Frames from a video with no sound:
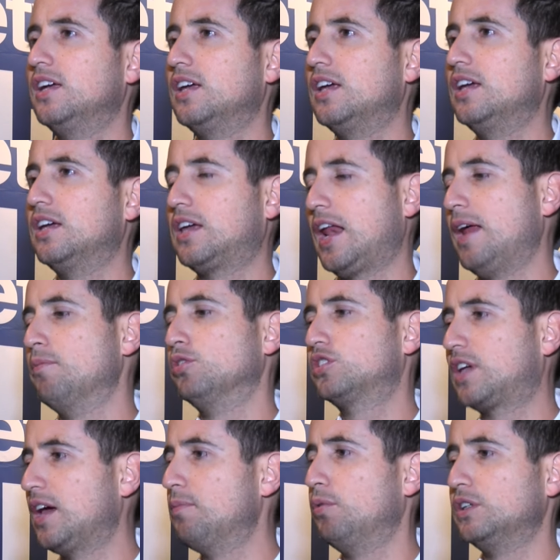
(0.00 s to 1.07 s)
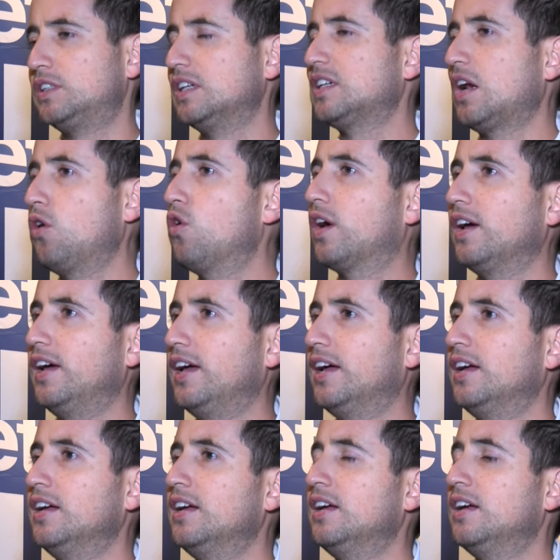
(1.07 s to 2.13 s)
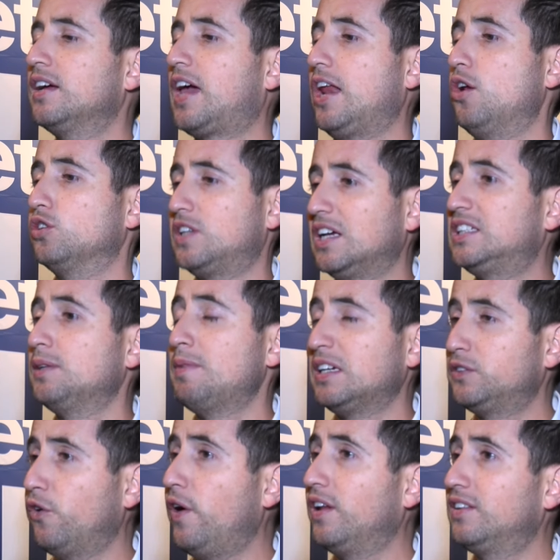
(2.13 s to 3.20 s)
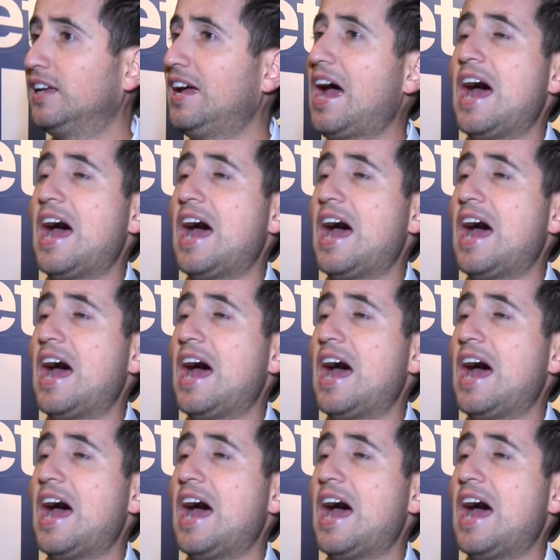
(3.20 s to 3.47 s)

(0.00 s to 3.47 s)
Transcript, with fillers: y creemos que pues es algo que que nos hace más fuerte.